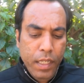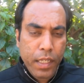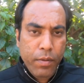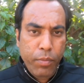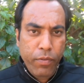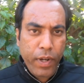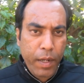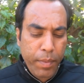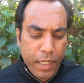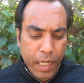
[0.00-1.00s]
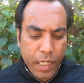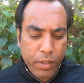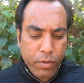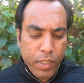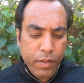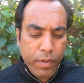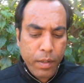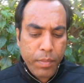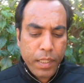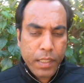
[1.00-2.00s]
एक प्रोफाइल पे कार्य होगी
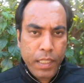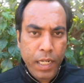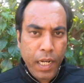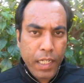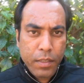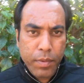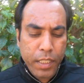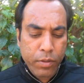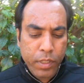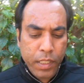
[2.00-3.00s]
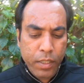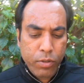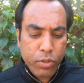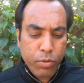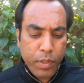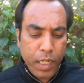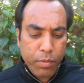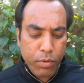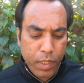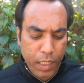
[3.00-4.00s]
वहाँ पर थ्री लाइंस बनी हुई हैं उसके ऊपर
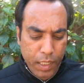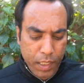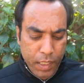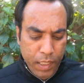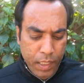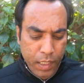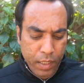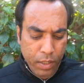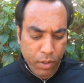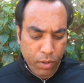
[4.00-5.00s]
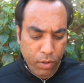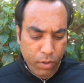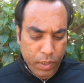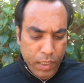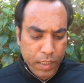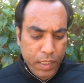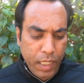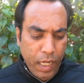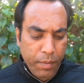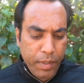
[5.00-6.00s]
आपको क्लिक कर देना है और जैसे ही
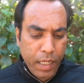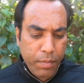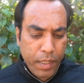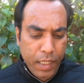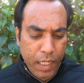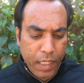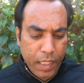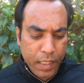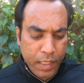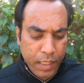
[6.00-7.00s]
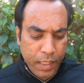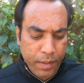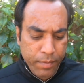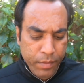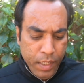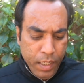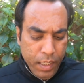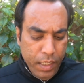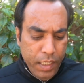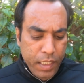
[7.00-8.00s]
आप यहाँ पर क्लिक करते हैं
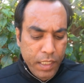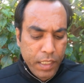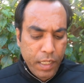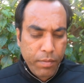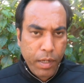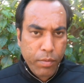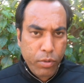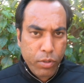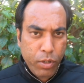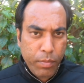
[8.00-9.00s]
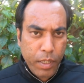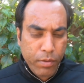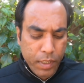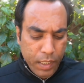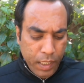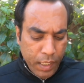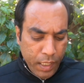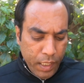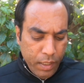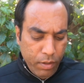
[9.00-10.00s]
नीचे की तरफ आपको ड्रॉप डाउन करना
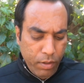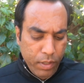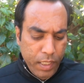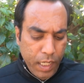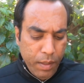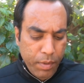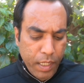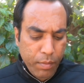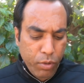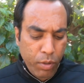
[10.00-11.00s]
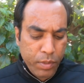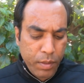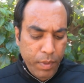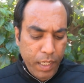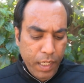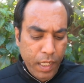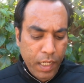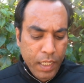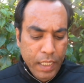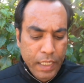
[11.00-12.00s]
है और यहाँ पर आपको ऑप्शन मिलेगा
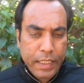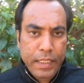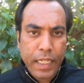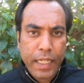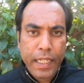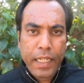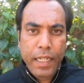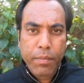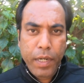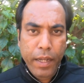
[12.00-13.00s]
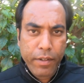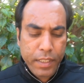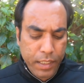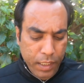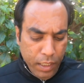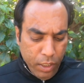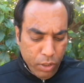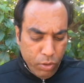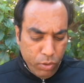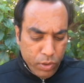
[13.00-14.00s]
सेटिंग एंड प्राइवेसी
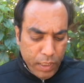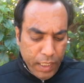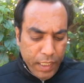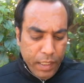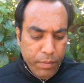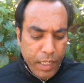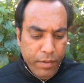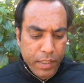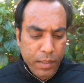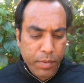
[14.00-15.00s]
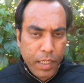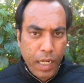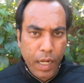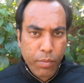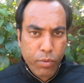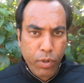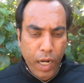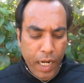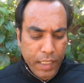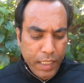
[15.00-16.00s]
तो सेटिंग एंड प्राइवेसी पर आपको
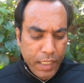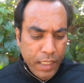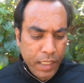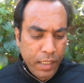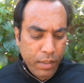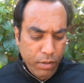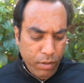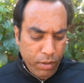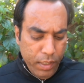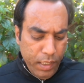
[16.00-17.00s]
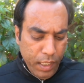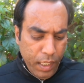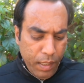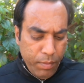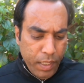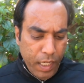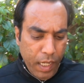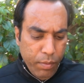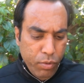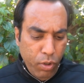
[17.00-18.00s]
आ जाना है और यहाँ पर
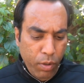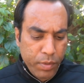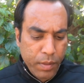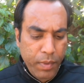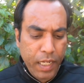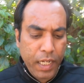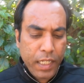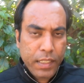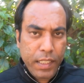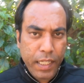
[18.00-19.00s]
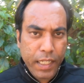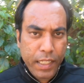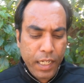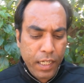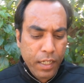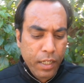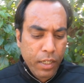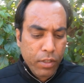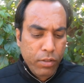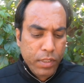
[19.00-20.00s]
आपको ऑप्शन मिलेगा सेटिंग का
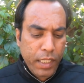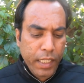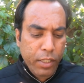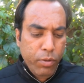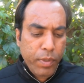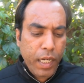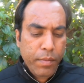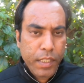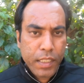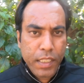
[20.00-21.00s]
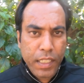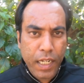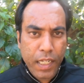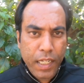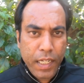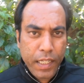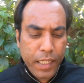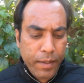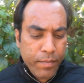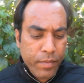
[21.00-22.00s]
तो सेटिंग के ऊपर आप जैसे क्लिक करेंगे